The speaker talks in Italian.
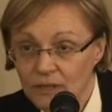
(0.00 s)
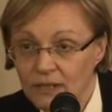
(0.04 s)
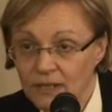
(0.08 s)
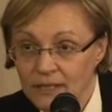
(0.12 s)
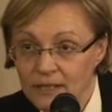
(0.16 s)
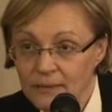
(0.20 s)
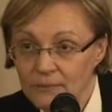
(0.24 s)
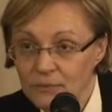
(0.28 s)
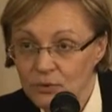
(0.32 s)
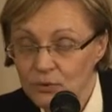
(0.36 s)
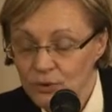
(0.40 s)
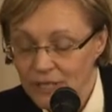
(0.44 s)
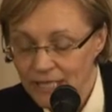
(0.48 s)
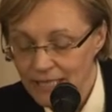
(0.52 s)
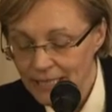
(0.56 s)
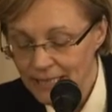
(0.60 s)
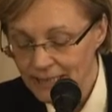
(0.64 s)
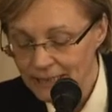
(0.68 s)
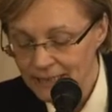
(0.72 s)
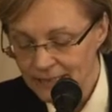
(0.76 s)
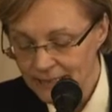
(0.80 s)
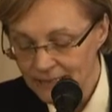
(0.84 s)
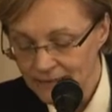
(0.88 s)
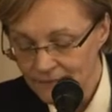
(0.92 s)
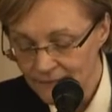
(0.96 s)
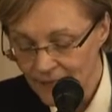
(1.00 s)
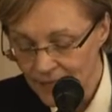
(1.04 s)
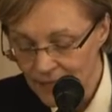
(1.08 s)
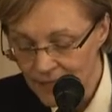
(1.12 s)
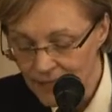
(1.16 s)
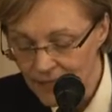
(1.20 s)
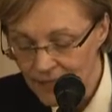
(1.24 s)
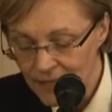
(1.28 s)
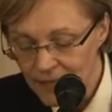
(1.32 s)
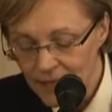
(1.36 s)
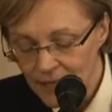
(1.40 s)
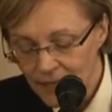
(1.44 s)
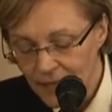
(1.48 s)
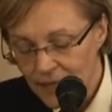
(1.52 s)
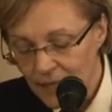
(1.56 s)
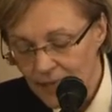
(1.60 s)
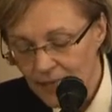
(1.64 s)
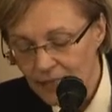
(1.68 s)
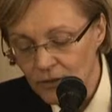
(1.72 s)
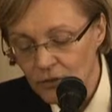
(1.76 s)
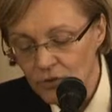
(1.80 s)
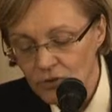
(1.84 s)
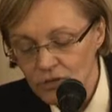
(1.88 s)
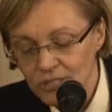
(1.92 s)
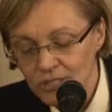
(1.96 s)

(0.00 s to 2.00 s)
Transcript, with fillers: remunerativa è,